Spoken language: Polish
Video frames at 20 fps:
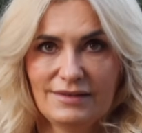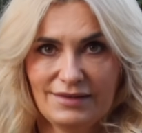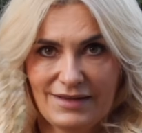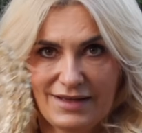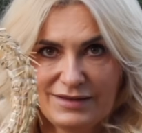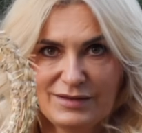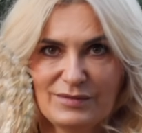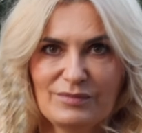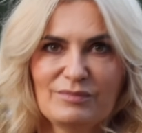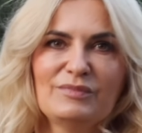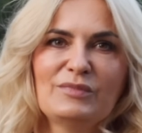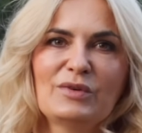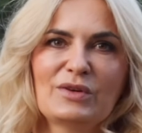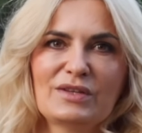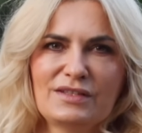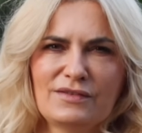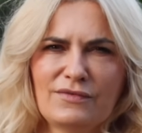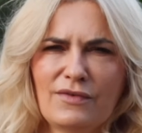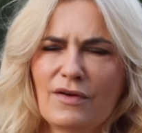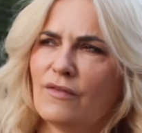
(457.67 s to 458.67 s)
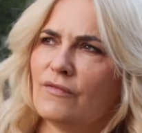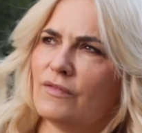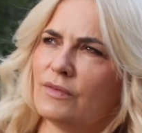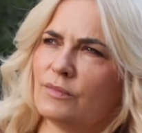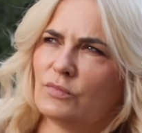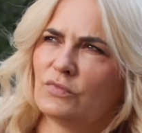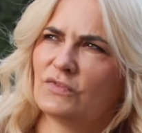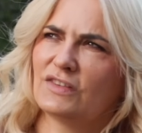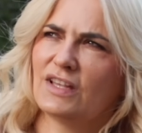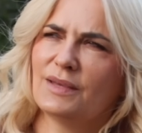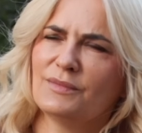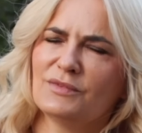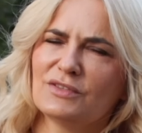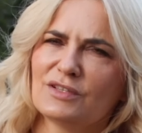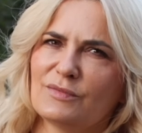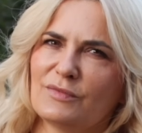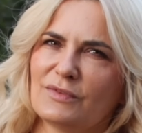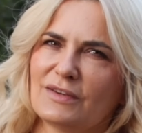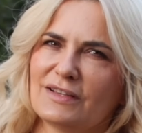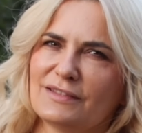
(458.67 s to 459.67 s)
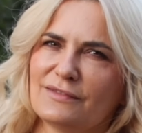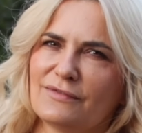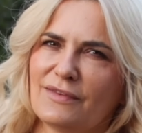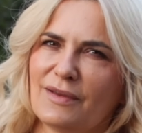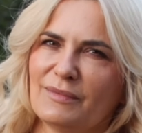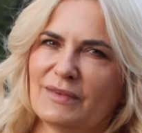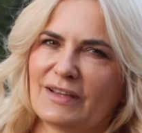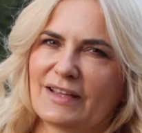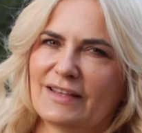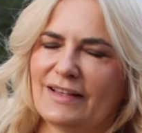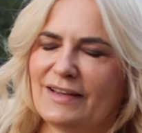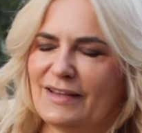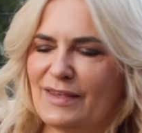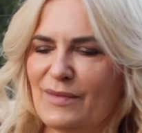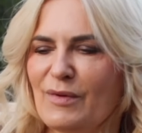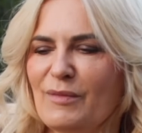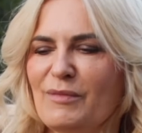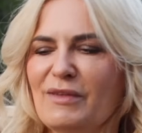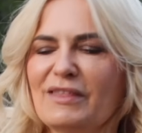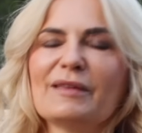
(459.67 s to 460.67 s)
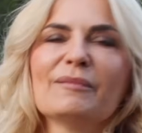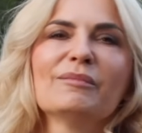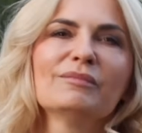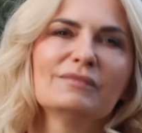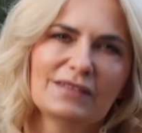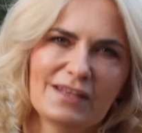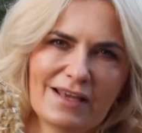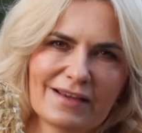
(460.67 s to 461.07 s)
na tym pokazywałam Wydaje mi się, że pokazywałam na kanale, nie pamiętam.